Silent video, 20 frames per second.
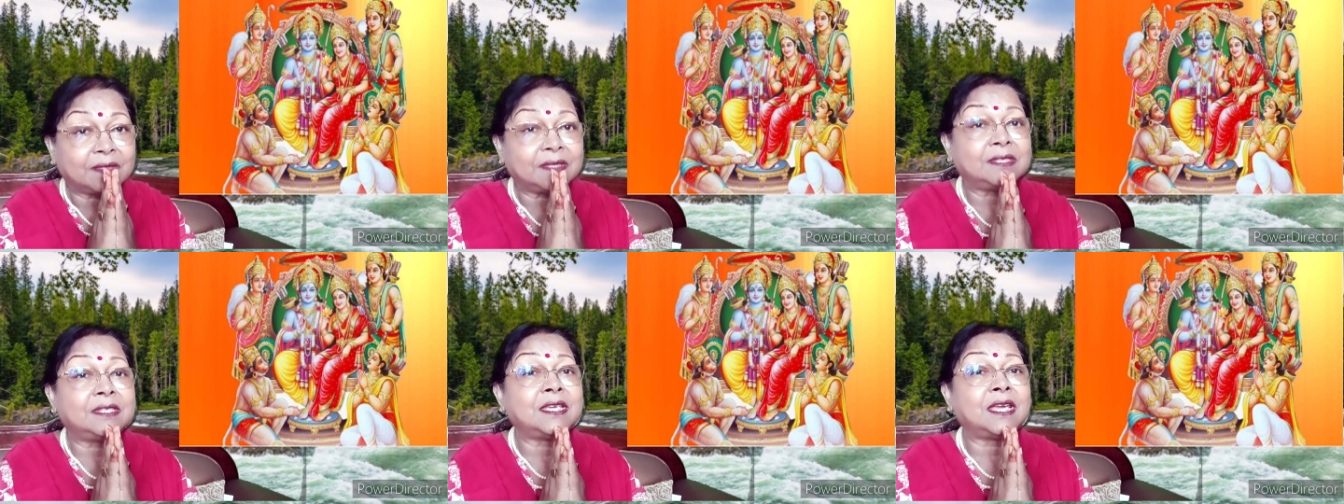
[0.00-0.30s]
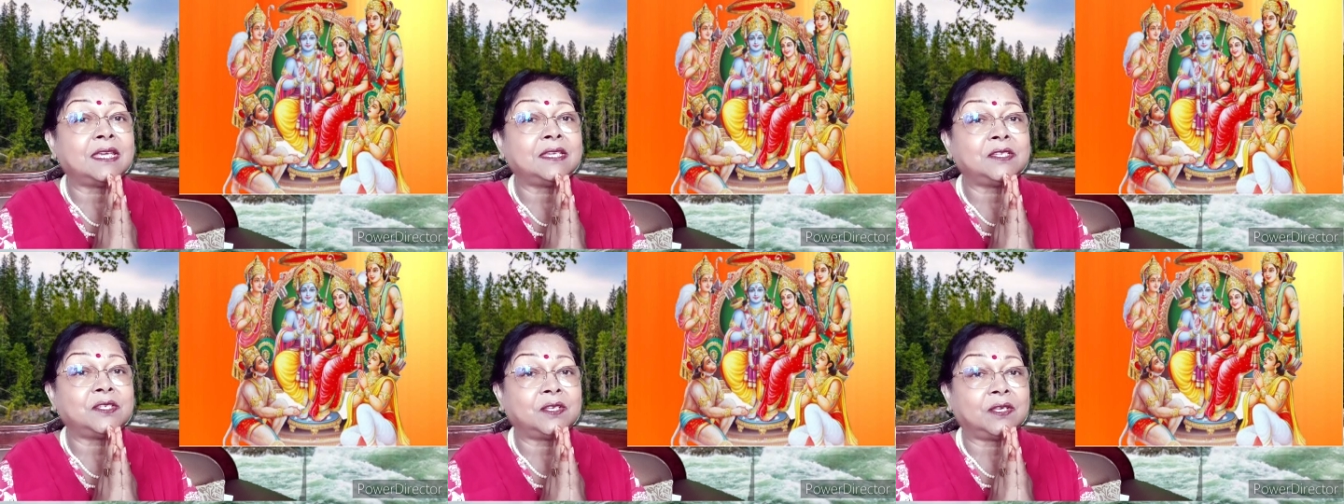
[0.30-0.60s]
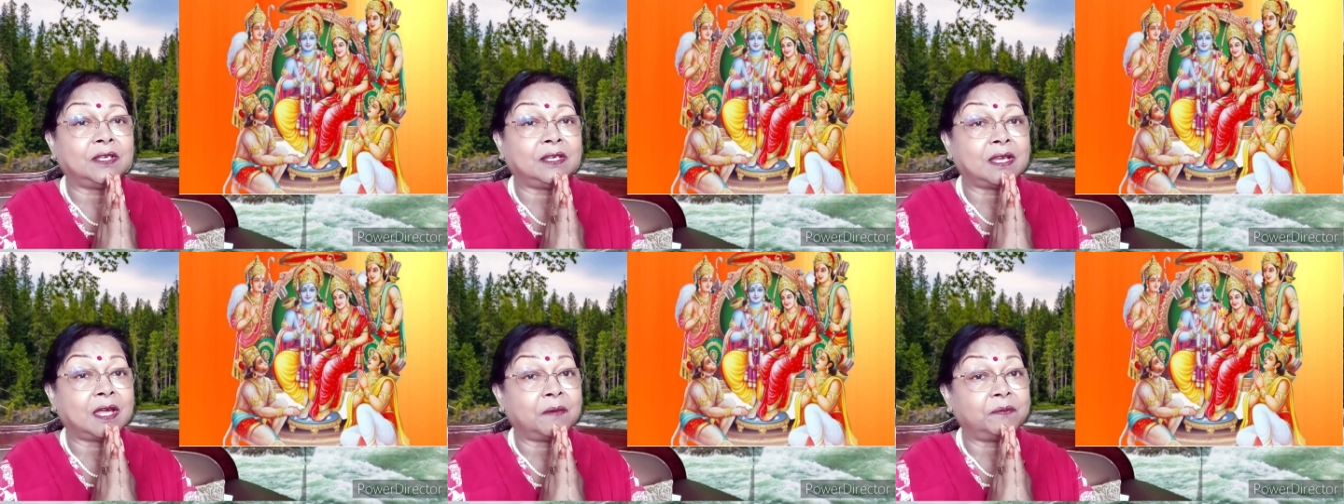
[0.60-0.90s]
जय
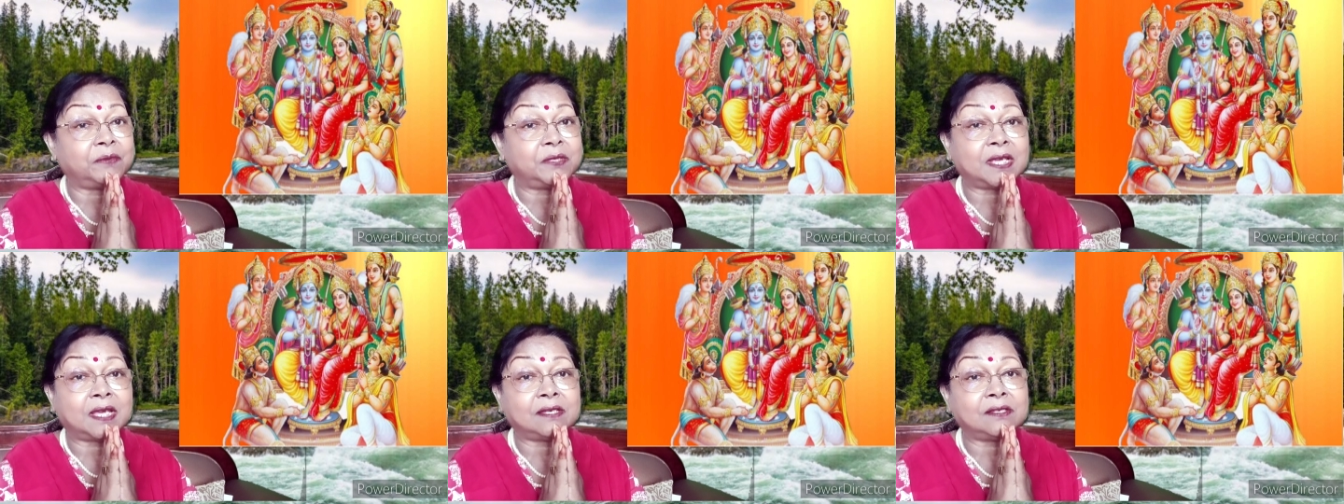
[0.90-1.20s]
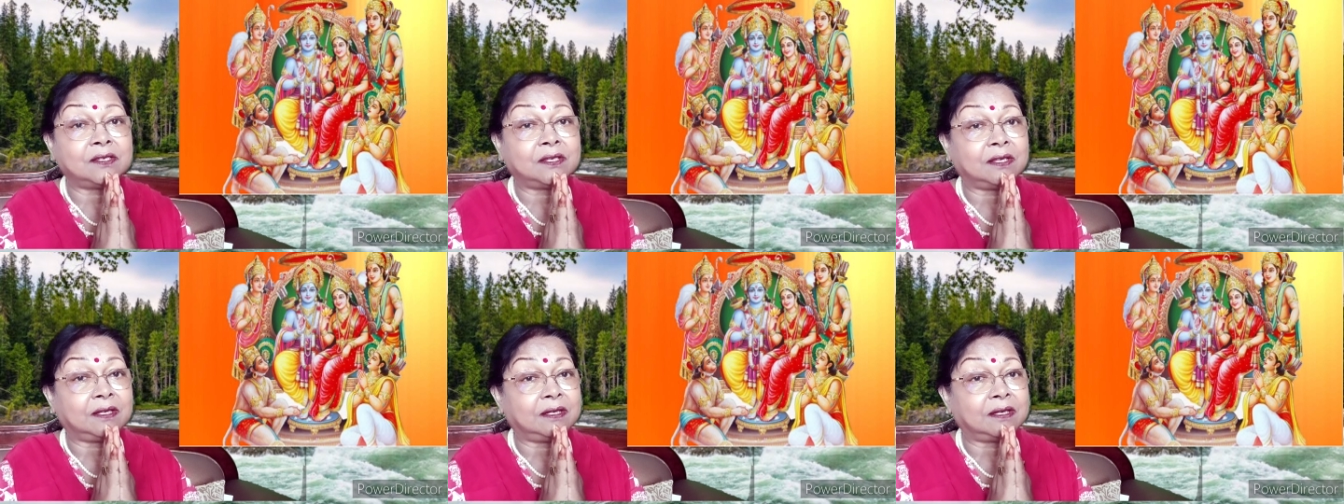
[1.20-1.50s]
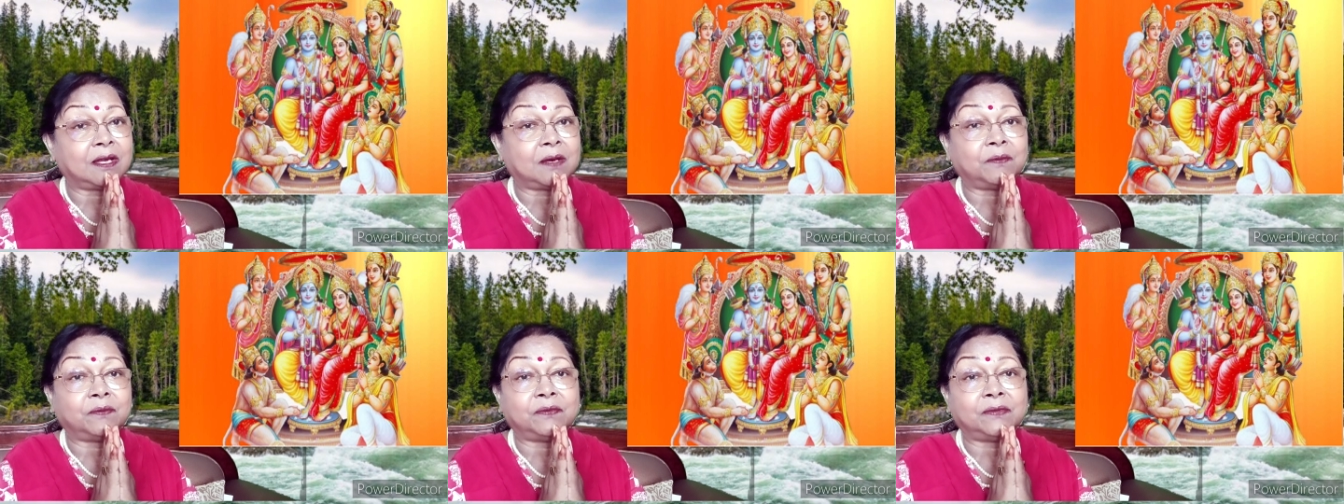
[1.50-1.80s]
श्री राम जय श्री
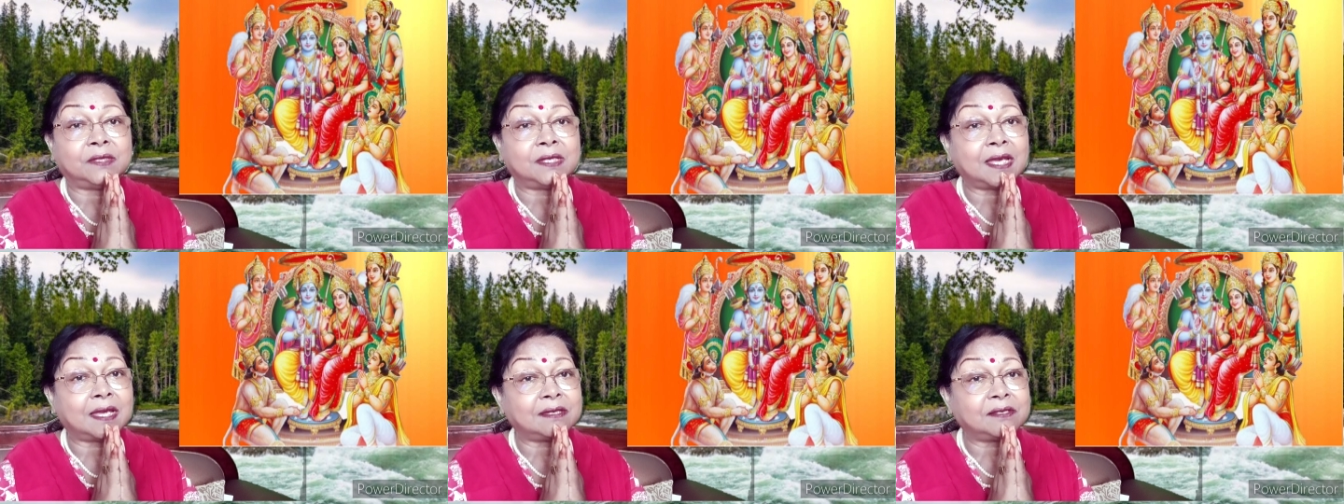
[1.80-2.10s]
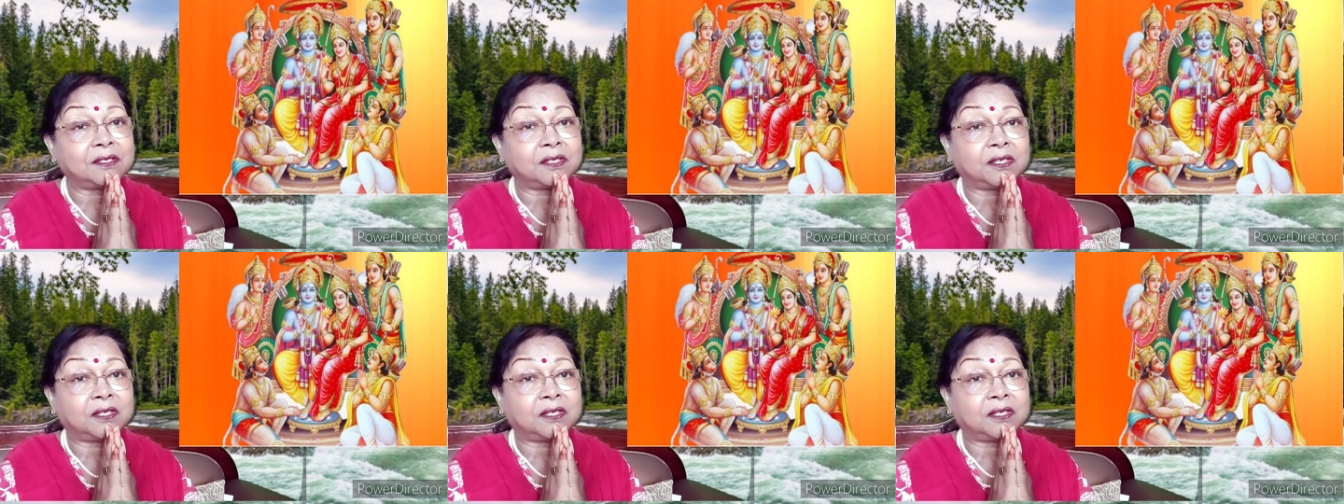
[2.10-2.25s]
राम जय